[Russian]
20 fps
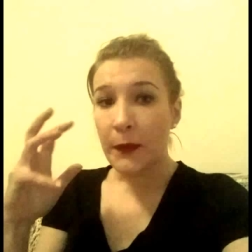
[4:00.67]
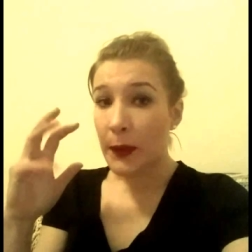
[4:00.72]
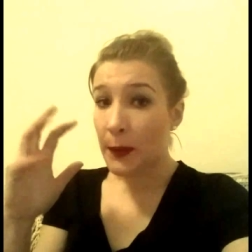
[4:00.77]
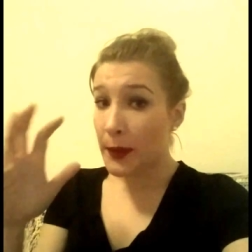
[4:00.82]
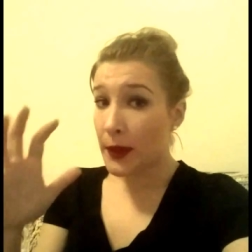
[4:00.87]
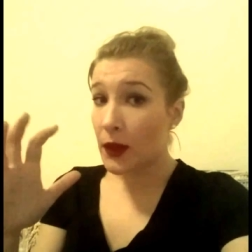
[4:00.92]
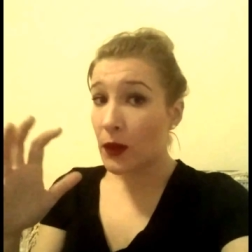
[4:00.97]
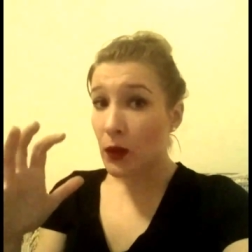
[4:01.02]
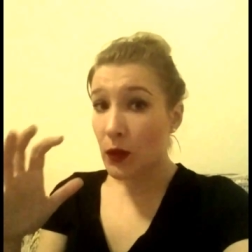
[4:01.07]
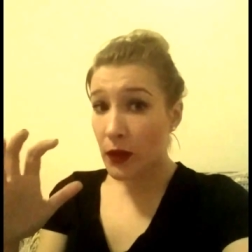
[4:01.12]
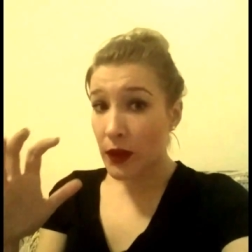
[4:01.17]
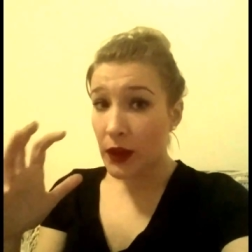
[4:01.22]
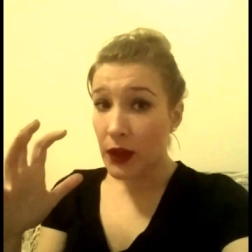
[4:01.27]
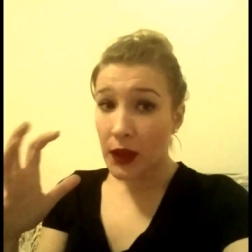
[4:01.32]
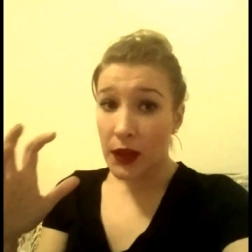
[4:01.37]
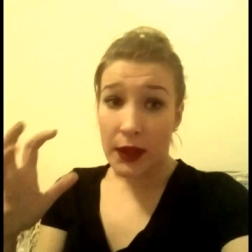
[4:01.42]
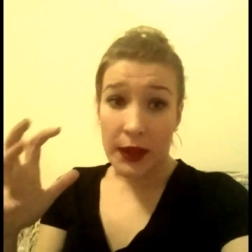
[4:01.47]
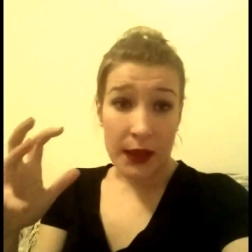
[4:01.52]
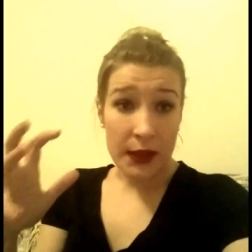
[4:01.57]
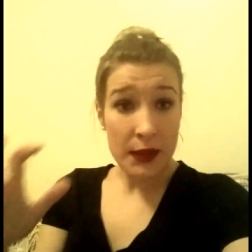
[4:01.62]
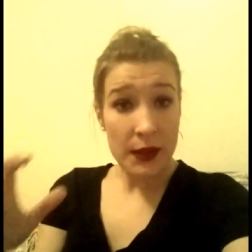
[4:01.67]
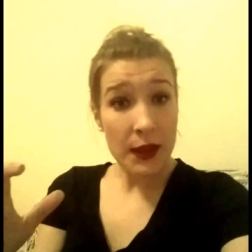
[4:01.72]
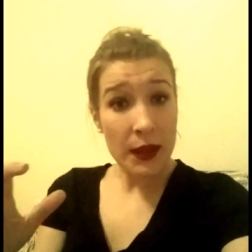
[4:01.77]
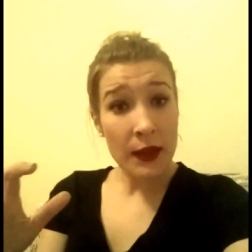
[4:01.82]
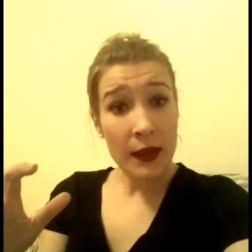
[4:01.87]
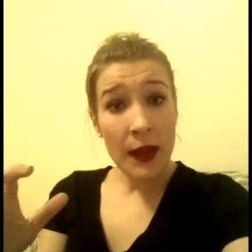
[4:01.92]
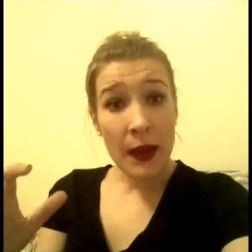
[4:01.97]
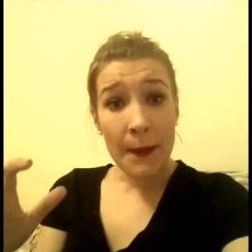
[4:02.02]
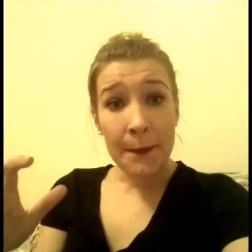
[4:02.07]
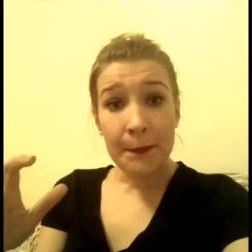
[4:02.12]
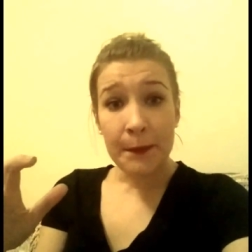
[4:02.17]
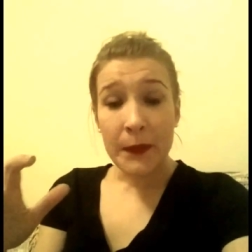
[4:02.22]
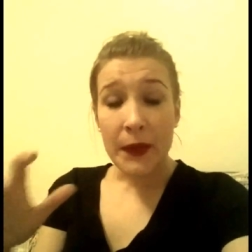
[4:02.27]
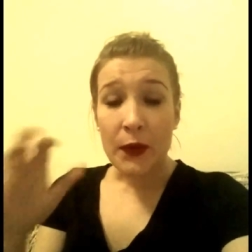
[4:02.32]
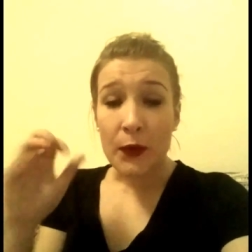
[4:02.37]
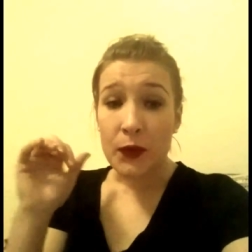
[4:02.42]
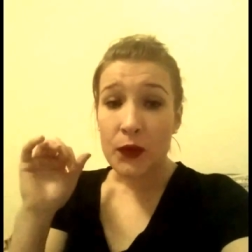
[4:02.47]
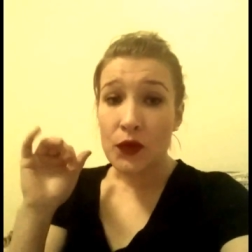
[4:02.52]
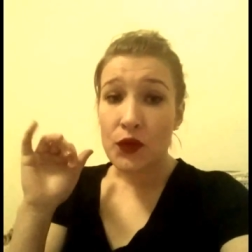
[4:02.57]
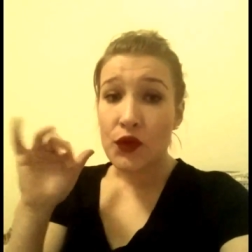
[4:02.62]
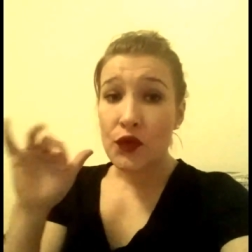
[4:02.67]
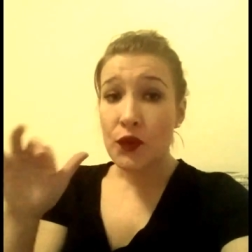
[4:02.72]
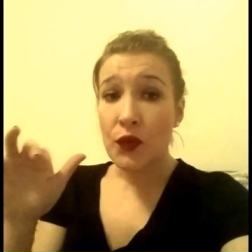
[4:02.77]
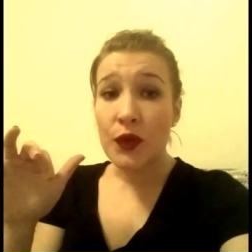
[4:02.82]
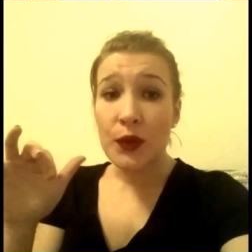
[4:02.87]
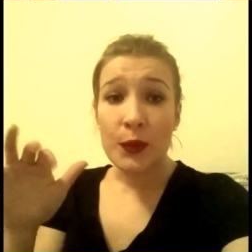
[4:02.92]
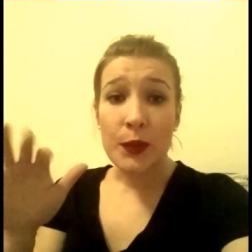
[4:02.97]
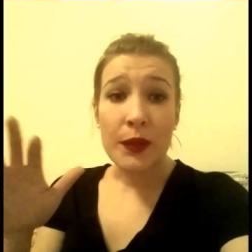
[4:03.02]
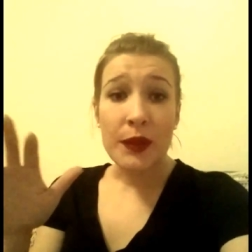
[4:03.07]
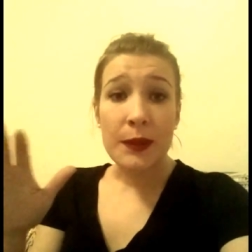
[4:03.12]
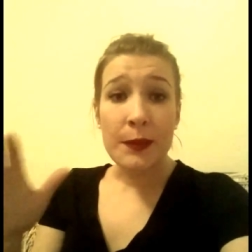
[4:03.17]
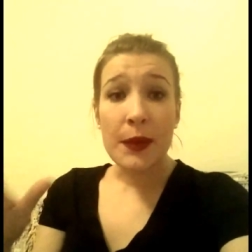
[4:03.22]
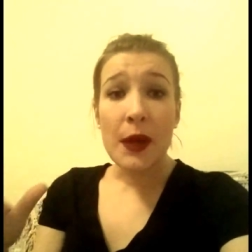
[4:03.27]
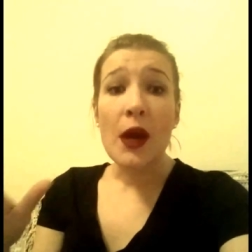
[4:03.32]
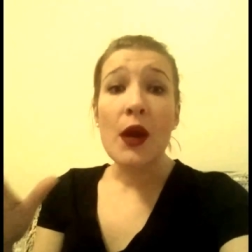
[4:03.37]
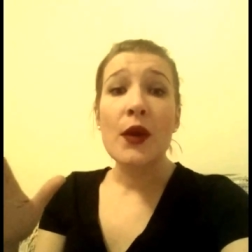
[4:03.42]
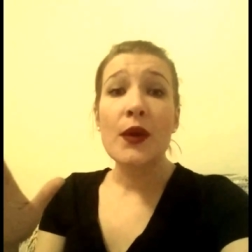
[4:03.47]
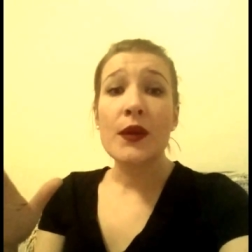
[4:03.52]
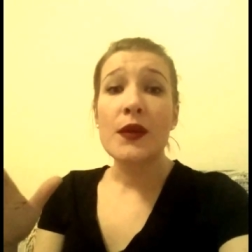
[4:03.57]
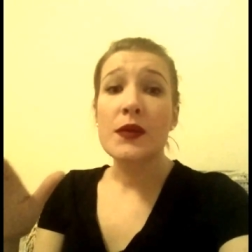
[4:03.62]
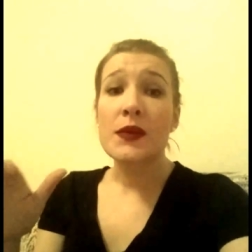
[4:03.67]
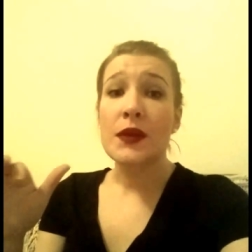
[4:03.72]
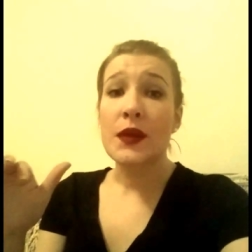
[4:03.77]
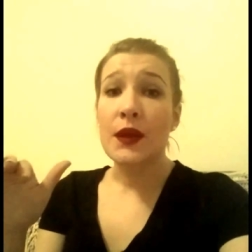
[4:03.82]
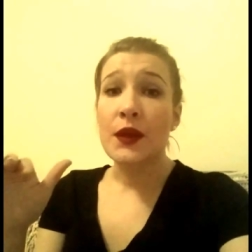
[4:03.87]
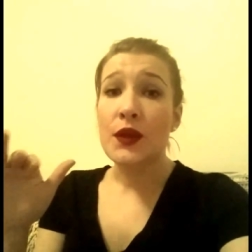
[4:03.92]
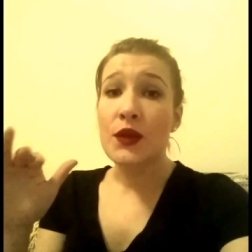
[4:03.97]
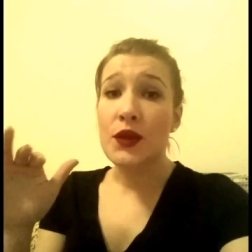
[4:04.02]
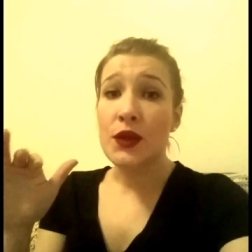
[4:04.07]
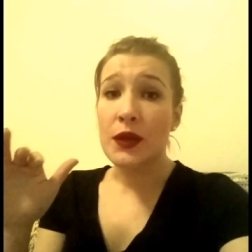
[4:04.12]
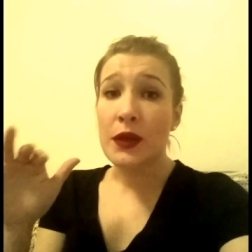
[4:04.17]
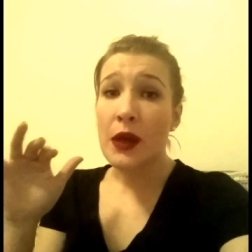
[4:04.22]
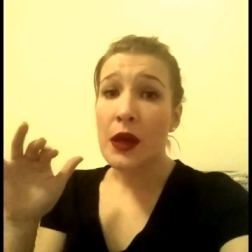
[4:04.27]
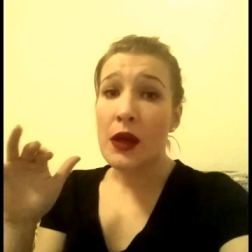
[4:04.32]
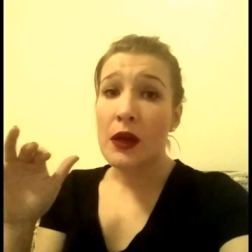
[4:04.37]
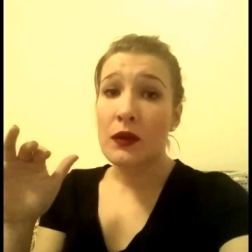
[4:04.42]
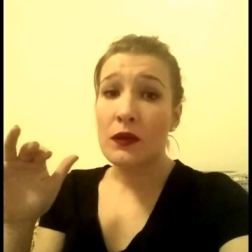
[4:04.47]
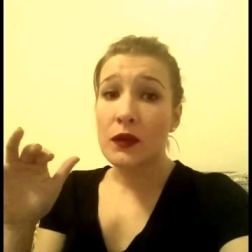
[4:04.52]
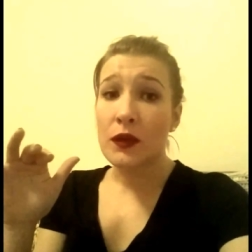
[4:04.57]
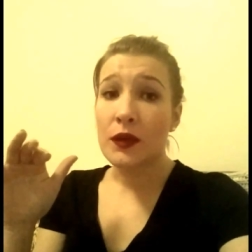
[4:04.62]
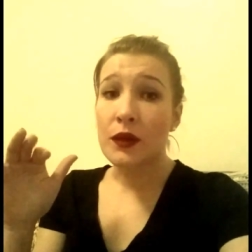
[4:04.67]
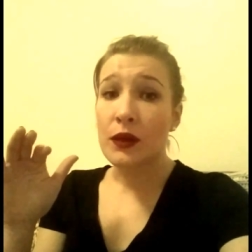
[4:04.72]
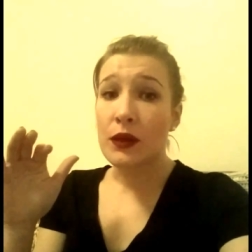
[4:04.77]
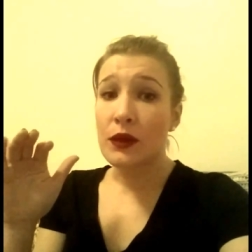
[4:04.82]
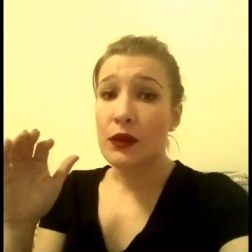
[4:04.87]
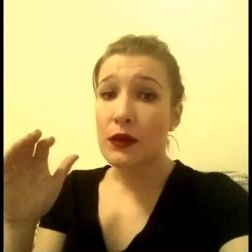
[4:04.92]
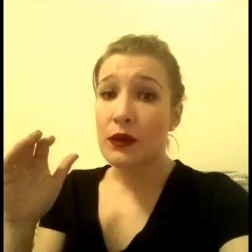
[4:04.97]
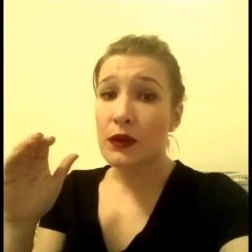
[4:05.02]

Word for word: по биологии я кретин, я вот ничего не понимаю, если я начинаю вот...